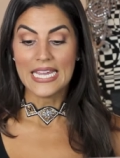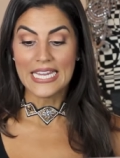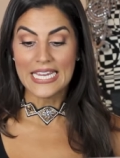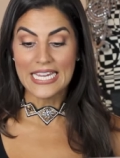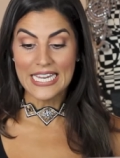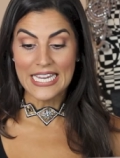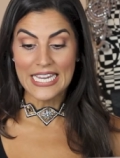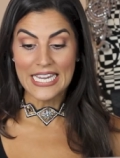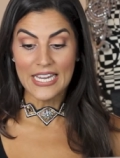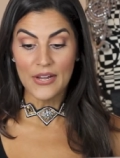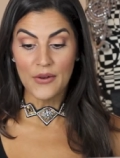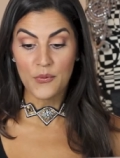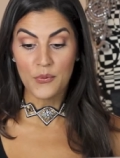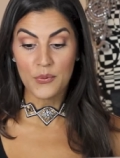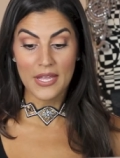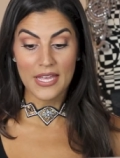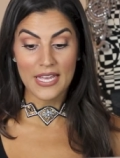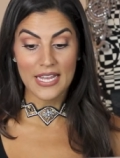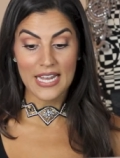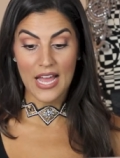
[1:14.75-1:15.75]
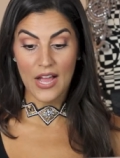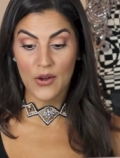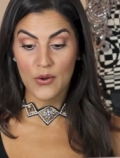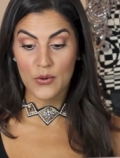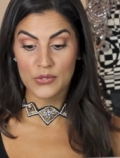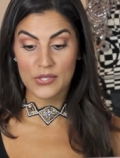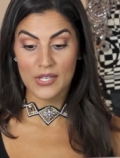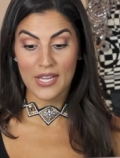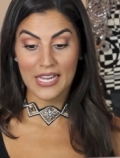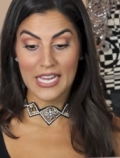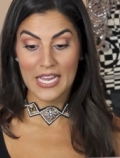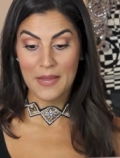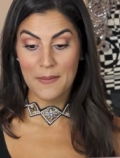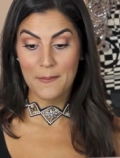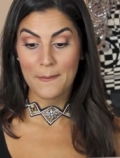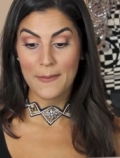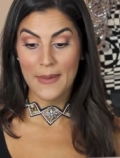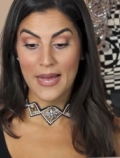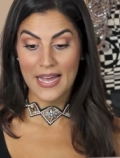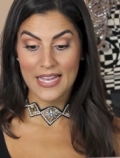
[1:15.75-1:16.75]
Y una de las cosas que
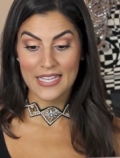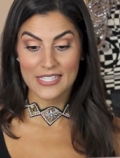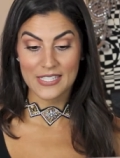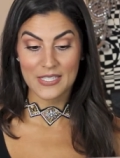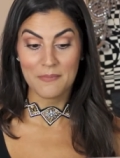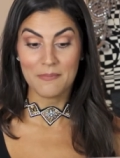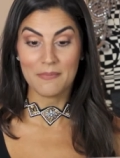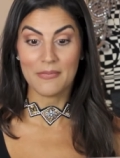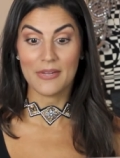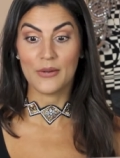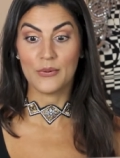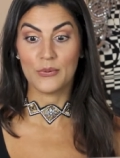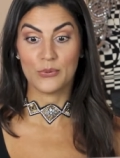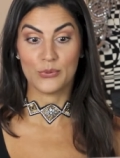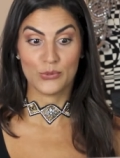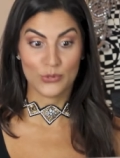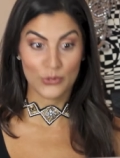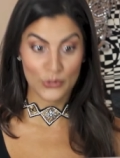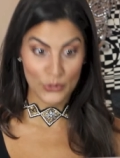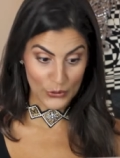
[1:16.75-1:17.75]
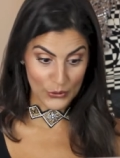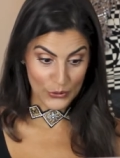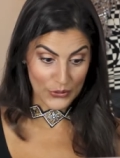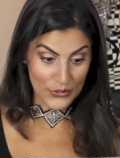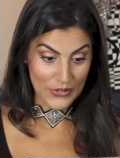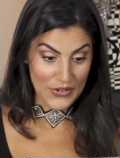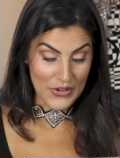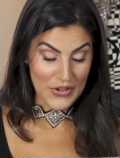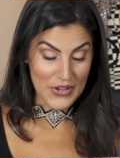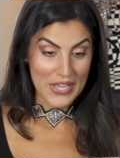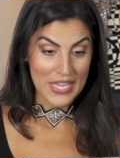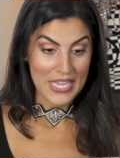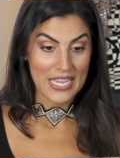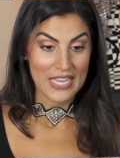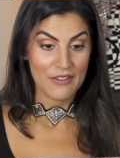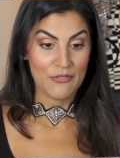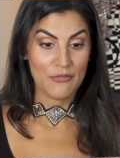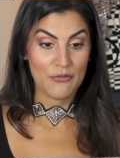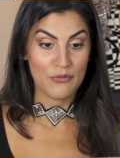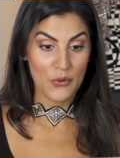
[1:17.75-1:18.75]
más me gustó
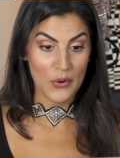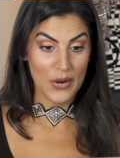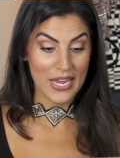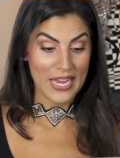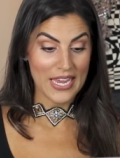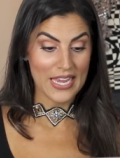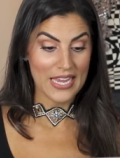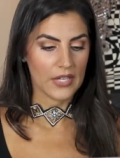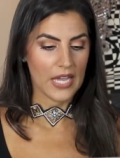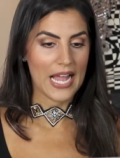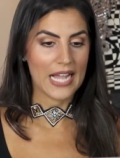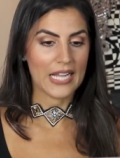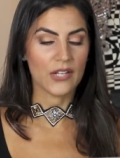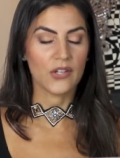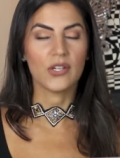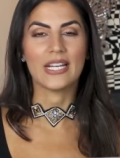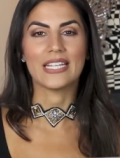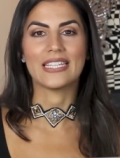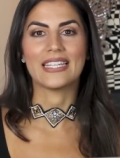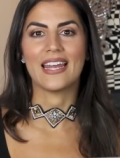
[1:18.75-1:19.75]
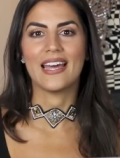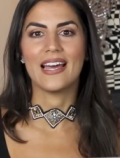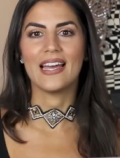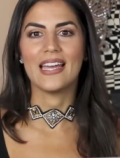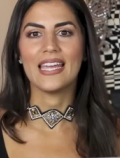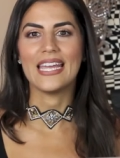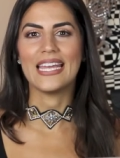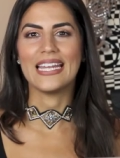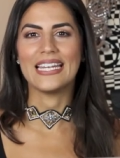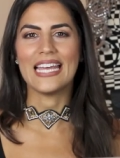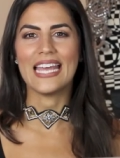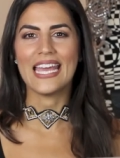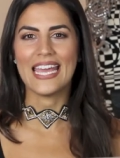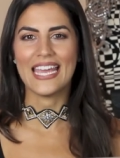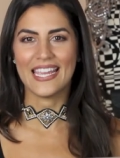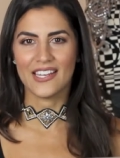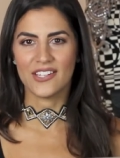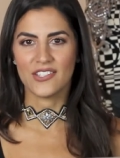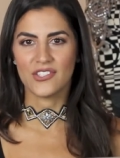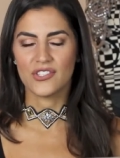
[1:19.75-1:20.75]
fue algo que trae el
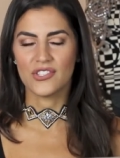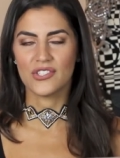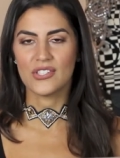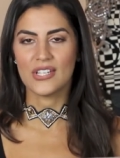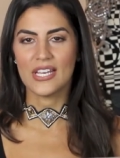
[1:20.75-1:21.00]
Edge.